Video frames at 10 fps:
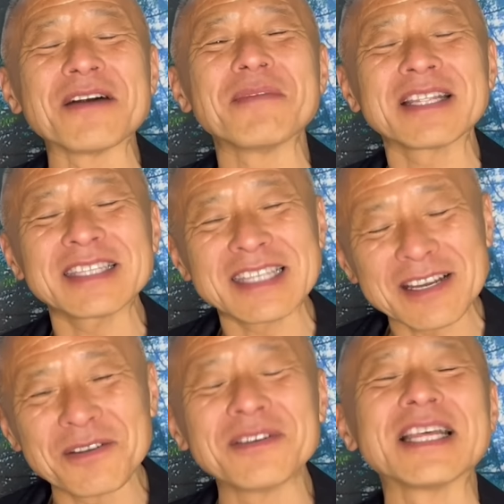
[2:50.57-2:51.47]
全
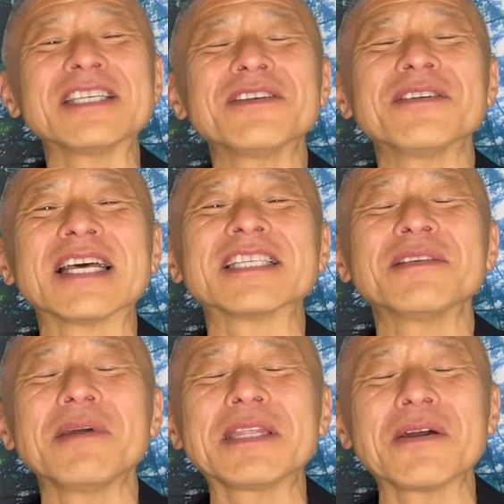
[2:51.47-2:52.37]
く同じような
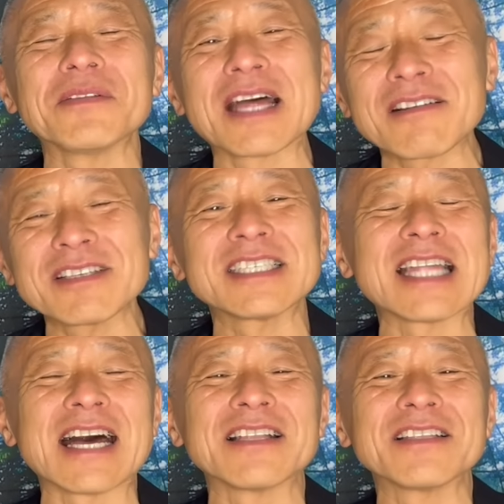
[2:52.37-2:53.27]
全てをなくし
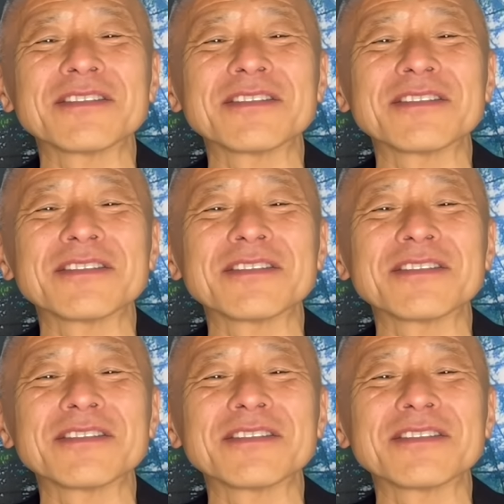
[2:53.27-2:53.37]
た